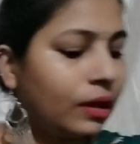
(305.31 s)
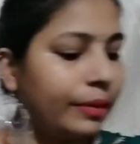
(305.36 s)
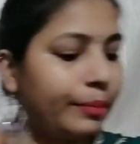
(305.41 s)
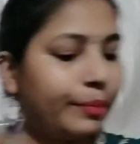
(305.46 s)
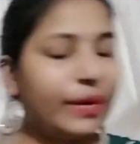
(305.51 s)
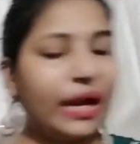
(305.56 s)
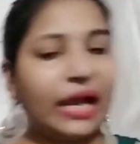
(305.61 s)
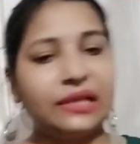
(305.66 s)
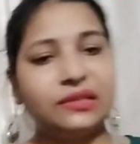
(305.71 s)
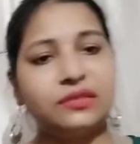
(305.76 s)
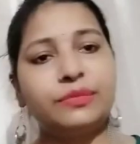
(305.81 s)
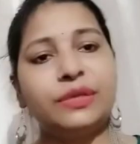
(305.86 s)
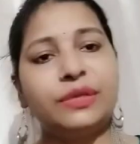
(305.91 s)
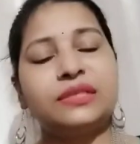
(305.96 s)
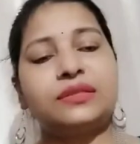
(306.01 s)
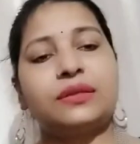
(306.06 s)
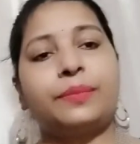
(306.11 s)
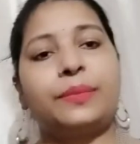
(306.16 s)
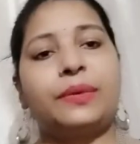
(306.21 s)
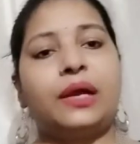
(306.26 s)
प्राइस मैं
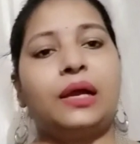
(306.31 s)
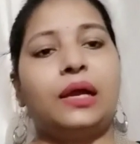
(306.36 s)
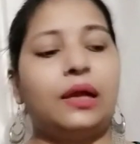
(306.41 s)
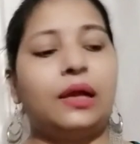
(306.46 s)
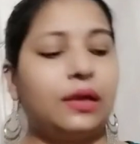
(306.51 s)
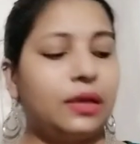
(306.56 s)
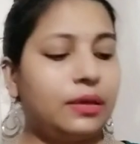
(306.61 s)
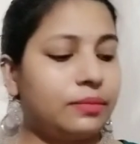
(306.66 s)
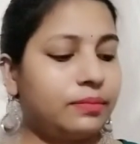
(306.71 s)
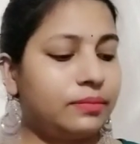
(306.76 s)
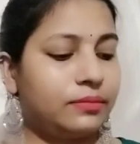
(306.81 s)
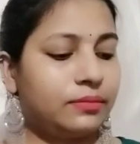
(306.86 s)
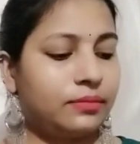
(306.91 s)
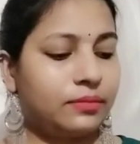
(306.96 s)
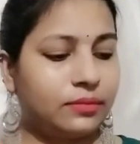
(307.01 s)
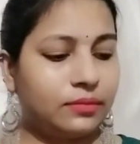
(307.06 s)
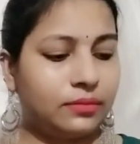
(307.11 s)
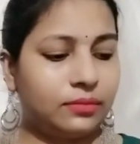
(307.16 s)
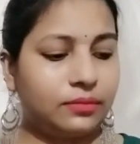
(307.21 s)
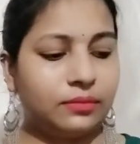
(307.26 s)
सबका
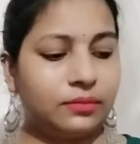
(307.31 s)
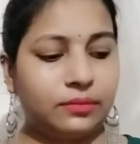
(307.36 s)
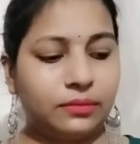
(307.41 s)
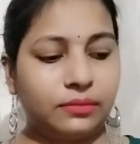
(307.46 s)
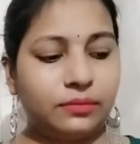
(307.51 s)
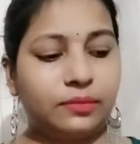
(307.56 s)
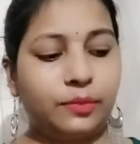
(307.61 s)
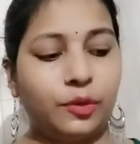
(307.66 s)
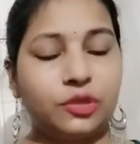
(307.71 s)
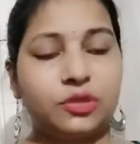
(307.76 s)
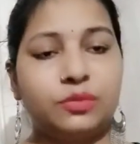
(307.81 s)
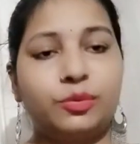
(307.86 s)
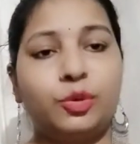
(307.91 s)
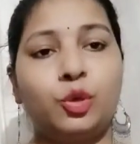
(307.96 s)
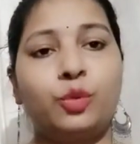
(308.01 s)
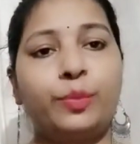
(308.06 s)
पॉसिबल uh,